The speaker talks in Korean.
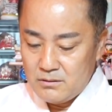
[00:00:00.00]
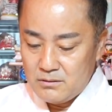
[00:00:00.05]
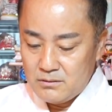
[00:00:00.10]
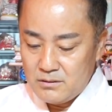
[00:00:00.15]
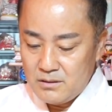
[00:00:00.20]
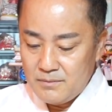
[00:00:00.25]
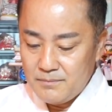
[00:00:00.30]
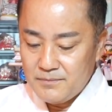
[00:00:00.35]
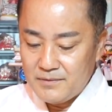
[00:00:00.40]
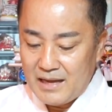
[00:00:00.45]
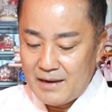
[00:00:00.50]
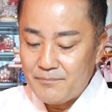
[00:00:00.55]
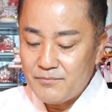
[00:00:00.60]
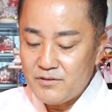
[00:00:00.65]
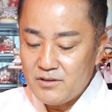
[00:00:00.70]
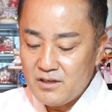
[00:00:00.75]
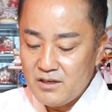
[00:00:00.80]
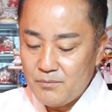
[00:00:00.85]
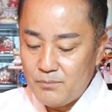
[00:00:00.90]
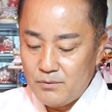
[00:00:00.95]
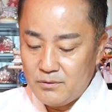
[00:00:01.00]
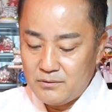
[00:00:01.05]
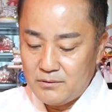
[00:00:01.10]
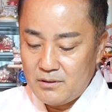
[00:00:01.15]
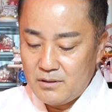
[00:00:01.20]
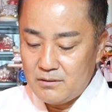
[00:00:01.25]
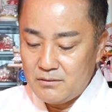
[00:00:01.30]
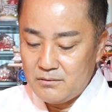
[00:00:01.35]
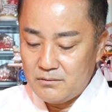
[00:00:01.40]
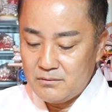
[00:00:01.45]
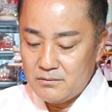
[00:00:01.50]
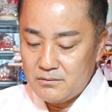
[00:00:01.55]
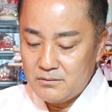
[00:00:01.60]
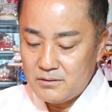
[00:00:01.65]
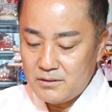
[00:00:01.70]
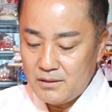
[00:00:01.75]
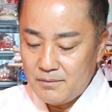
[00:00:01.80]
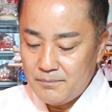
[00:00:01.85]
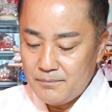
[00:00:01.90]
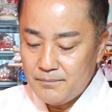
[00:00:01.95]
참 남들이 볼 때는
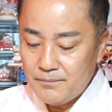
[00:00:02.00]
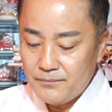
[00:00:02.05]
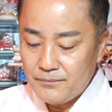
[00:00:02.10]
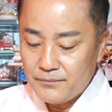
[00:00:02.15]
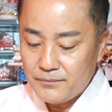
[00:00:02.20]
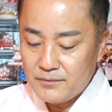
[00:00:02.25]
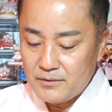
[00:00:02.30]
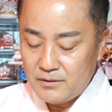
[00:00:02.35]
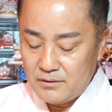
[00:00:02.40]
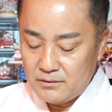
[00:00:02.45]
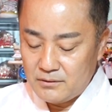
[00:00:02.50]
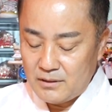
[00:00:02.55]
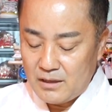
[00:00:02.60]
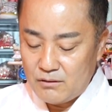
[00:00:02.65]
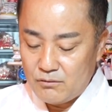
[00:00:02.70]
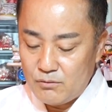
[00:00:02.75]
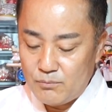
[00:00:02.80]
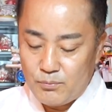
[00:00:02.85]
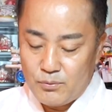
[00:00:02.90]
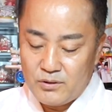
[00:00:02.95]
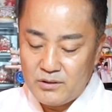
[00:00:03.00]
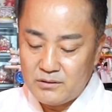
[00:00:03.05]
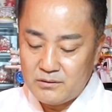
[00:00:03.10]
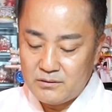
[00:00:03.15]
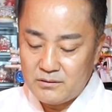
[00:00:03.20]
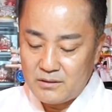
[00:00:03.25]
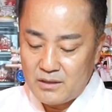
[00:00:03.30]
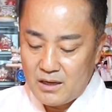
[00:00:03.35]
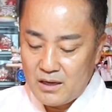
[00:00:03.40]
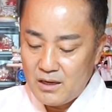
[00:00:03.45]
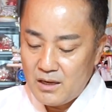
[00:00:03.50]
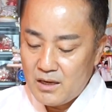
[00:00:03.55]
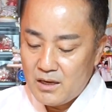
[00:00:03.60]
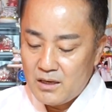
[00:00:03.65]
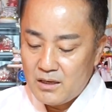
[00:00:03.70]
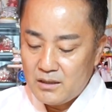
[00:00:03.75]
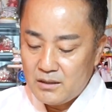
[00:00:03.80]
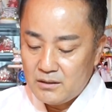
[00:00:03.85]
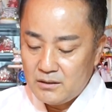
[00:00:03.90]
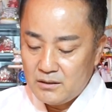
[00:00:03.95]
참 이렇다고 보이는데
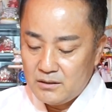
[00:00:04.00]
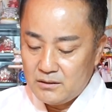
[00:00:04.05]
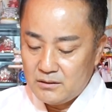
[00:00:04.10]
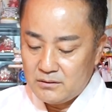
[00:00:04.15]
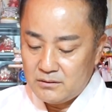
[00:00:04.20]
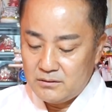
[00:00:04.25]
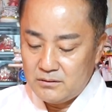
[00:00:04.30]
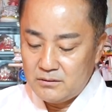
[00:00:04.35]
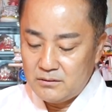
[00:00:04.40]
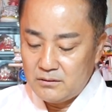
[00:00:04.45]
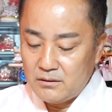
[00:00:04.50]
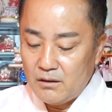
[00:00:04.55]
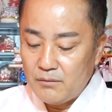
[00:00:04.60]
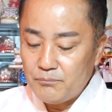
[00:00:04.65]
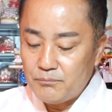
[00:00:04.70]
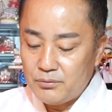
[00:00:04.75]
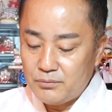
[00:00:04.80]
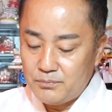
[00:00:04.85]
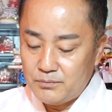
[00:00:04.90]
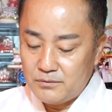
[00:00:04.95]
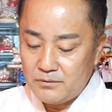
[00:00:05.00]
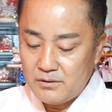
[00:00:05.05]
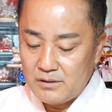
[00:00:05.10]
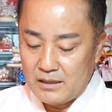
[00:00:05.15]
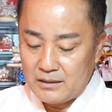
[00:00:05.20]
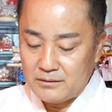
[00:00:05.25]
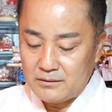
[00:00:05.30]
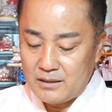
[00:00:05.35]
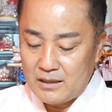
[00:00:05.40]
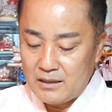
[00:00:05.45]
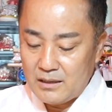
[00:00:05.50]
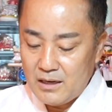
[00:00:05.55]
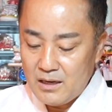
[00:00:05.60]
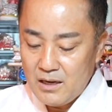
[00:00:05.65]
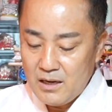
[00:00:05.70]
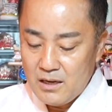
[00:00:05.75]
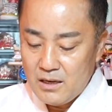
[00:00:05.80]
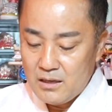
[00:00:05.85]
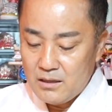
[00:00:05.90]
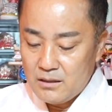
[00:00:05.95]
그런 부분을
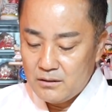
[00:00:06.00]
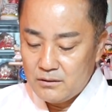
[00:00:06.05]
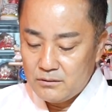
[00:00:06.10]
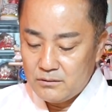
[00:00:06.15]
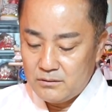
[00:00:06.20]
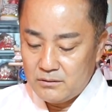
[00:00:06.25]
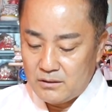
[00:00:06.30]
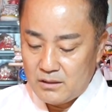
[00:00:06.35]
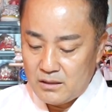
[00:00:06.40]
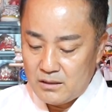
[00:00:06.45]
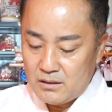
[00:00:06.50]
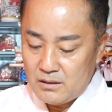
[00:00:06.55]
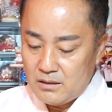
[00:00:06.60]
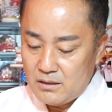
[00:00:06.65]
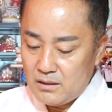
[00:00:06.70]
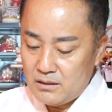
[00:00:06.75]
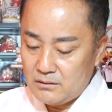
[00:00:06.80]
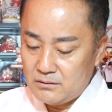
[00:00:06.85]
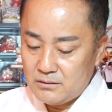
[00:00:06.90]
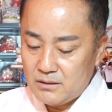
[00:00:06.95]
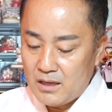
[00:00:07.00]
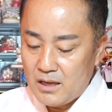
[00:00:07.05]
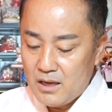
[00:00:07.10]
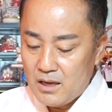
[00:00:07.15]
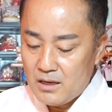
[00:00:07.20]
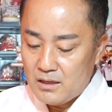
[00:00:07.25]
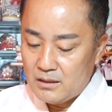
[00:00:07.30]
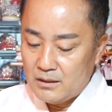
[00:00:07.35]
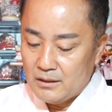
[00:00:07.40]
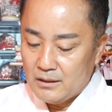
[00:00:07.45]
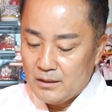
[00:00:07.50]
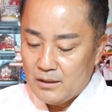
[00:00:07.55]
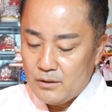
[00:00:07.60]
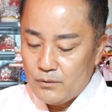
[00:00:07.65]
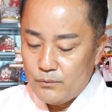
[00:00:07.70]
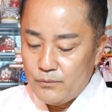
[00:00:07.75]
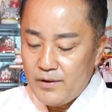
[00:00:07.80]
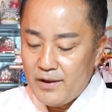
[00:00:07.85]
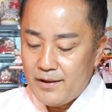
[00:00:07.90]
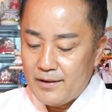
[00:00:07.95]
갖다가 이렇게 하는데
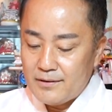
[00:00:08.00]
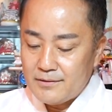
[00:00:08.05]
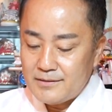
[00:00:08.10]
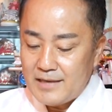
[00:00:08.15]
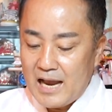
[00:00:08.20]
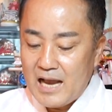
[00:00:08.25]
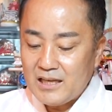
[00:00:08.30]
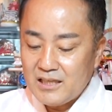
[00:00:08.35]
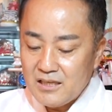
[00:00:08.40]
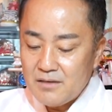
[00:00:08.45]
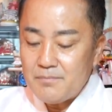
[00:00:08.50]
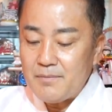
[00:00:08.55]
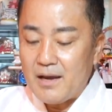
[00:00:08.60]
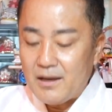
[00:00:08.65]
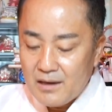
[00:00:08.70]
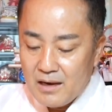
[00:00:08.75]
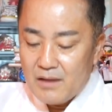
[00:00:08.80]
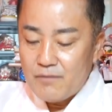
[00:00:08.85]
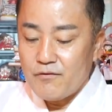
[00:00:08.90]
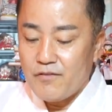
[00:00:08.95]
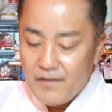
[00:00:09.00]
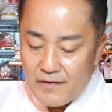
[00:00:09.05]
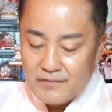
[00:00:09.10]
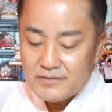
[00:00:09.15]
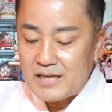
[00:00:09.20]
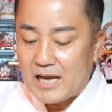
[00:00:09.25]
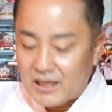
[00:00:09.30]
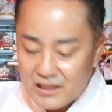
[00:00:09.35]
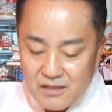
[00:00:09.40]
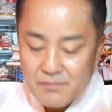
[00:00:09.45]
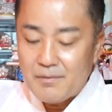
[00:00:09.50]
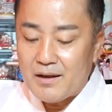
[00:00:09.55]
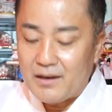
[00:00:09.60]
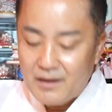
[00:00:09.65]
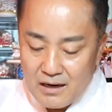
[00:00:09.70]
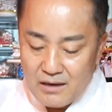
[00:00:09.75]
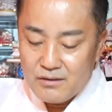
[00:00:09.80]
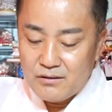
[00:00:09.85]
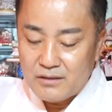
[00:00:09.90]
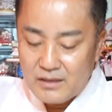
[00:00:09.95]
왜 자기만의 왜
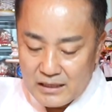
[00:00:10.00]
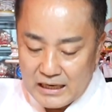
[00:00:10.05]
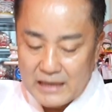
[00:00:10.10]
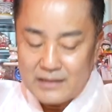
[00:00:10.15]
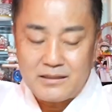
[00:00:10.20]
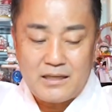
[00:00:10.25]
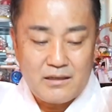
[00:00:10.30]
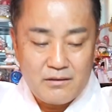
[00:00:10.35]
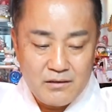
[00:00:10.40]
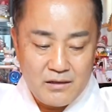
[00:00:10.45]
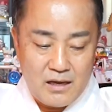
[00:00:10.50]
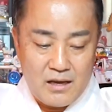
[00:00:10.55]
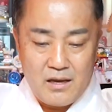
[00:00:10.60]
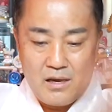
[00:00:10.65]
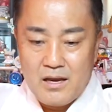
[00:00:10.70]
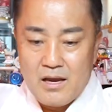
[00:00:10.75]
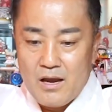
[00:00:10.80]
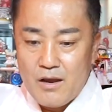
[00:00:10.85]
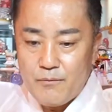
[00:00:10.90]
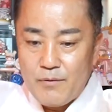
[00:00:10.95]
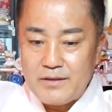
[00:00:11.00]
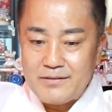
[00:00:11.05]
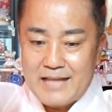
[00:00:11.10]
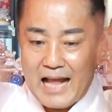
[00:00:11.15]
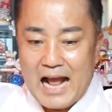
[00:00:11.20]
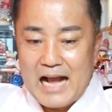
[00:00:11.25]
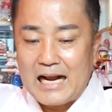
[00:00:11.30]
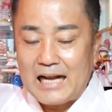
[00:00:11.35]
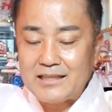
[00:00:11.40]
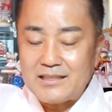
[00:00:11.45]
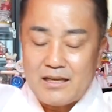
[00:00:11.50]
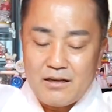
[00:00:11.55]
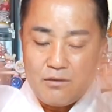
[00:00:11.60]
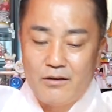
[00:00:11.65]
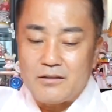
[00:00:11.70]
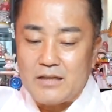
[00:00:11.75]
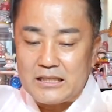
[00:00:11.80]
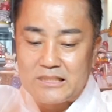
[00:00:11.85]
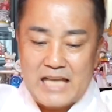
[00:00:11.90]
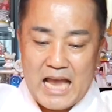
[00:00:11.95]
자기만의 이렇게 갖다 이렇게 왜 다 갖다
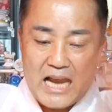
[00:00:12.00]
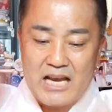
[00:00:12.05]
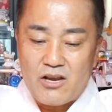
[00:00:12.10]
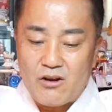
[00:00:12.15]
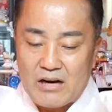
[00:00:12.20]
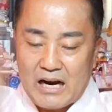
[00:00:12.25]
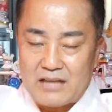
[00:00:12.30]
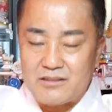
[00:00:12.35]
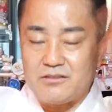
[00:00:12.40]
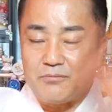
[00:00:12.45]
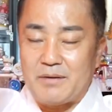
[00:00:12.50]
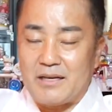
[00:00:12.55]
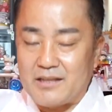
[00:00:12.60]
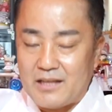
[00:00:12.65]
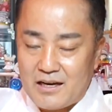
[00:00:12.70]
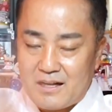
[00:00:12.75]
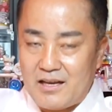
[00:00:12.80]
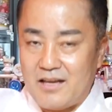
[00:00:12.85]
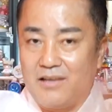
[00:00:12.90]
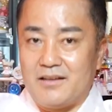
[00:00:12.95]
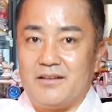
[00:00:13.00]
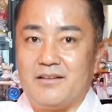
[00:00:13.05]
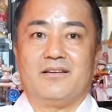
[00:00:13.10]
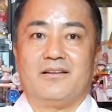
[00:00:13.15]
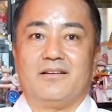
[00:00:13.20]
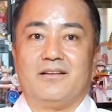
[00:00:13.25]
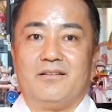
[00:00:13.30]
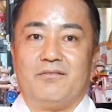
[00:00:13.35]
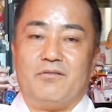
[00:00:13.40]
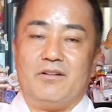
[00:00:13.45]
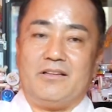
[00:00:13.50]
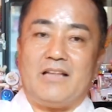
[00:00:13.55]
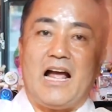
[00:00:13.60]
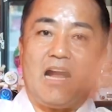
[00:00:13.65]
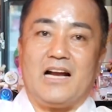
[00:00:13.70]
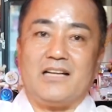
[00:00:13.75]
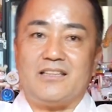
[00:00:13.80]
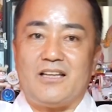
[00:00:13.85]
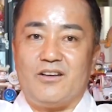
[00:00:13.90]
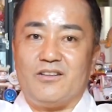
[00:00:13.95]
여기다 챙겨 가슴에다가 왜 다
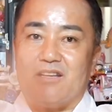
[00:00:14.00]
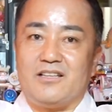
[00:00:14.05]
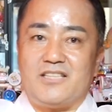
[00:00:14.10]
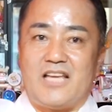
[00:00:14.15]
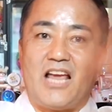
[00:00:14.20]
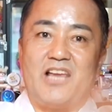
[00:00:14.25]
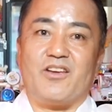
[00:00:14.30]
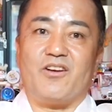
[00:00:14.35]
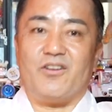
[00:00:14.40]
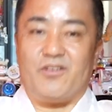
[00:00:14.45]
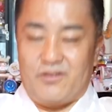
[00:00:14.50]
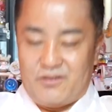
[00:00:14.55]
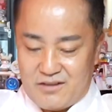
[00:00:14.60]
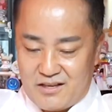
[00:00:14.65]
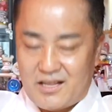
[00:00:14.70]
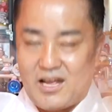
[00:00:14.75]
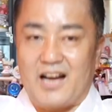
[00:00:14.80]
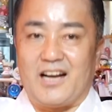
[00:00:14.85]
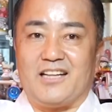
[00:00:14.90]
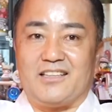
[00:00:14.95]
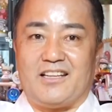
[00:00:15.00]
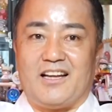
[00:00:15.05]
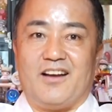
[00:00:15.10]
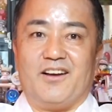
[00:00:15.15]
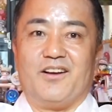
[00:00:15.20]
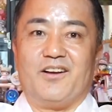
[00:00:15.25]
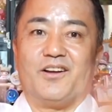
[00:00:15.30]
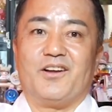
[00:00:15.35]
갖다 여기다 챙겨 이렇게 다 갖다